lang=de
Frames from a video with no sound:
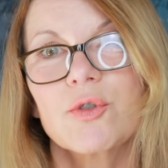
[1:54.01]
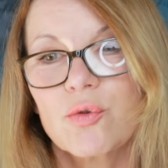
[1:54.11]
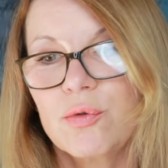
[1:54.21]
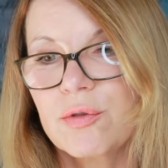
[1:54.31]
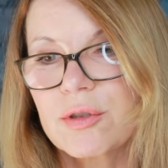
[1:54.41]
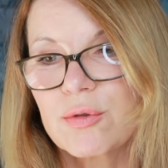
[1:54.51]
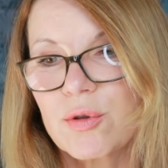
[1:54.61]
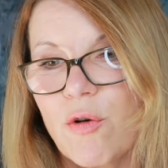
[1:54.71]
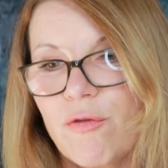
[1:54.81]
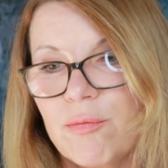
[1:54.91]

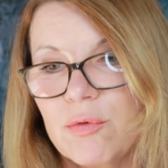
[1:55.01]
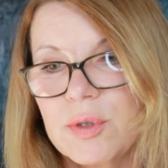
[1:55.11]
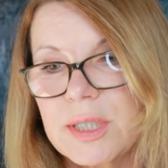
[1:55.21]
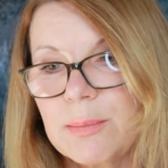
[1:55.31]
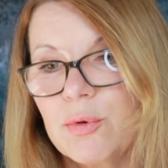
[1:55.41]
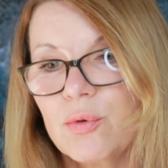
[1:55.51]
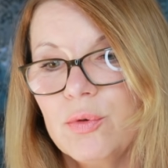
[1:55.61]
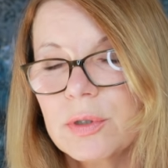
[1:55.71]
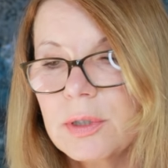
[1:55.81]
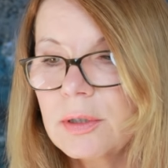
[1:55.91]
schonungslos, offen und sehr
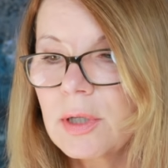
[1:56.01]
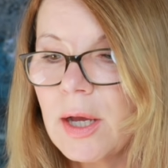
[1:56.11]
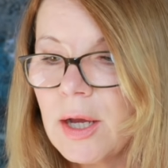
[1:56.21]
berührend.